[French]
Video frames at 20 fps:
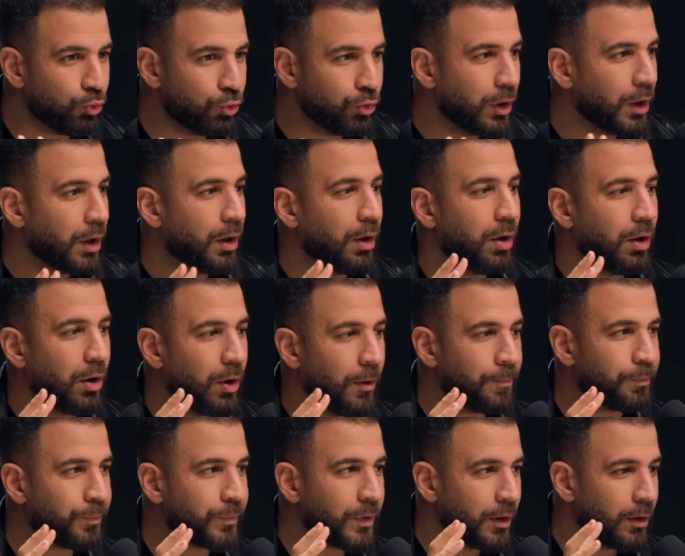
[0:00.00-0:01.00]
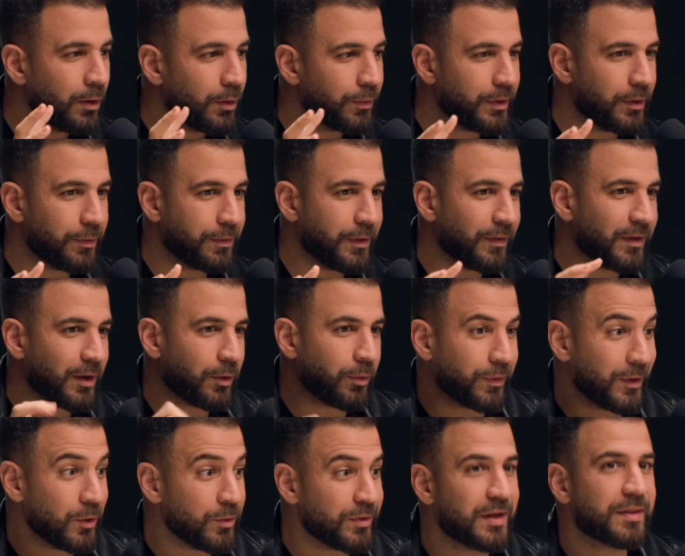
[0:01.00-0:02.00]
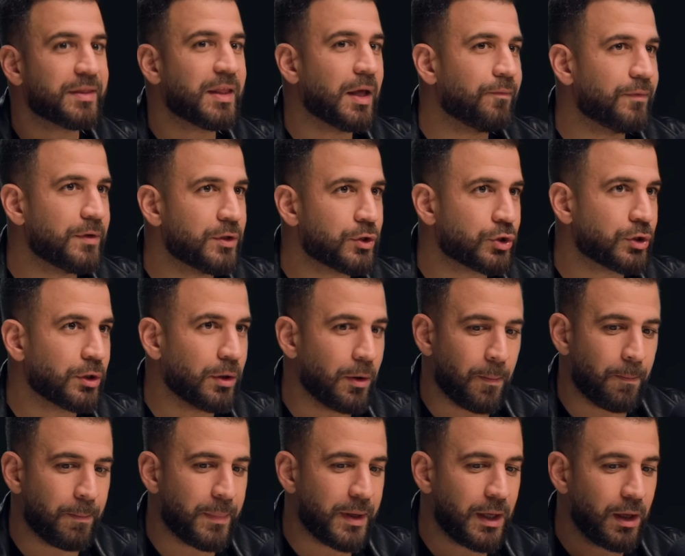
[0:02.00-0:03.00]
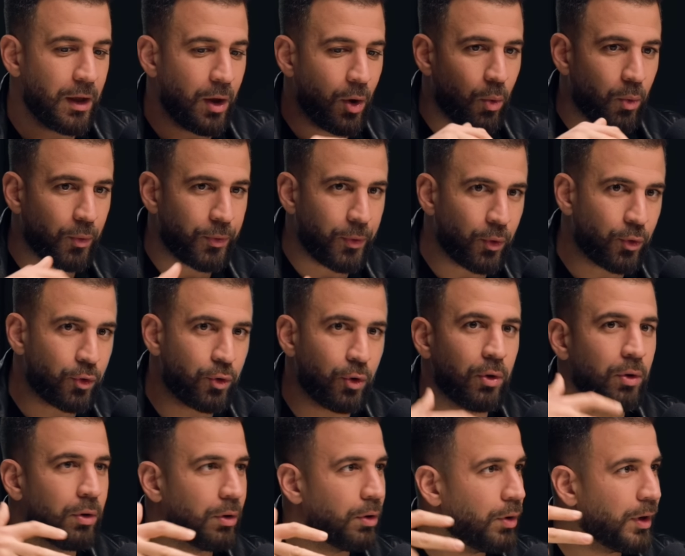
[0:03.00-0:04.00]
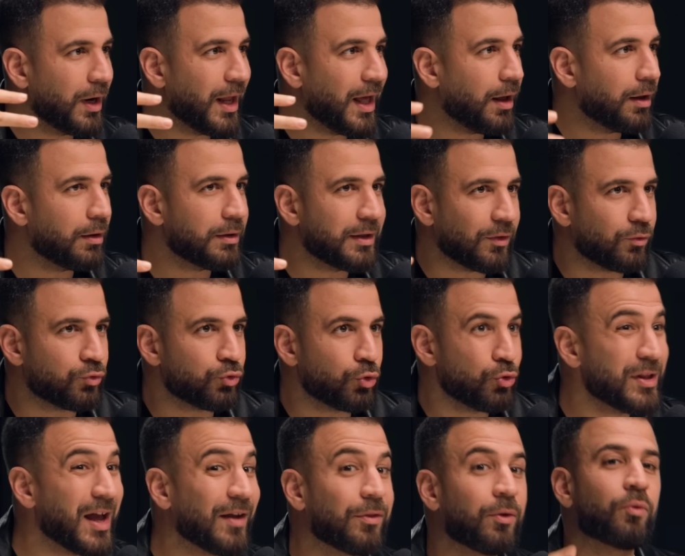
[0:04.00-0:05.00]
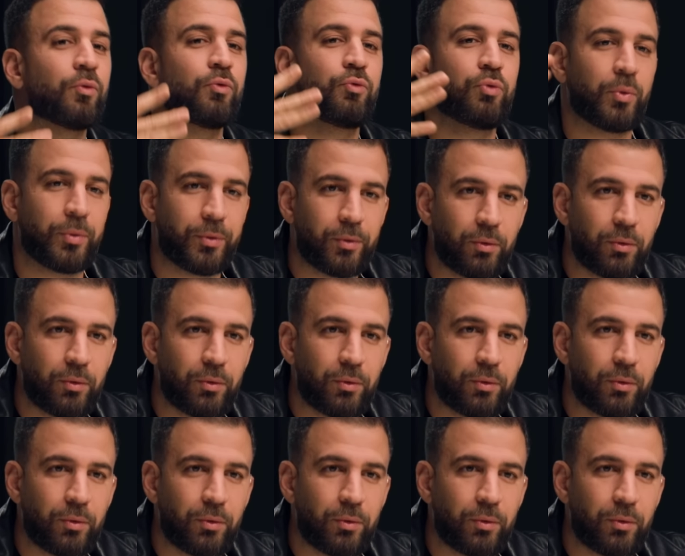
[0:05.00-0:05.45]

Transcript: où euh, c'est intéressant, c'est une tête d'affiche, mais on sent que là, il y a toujours une attente autour de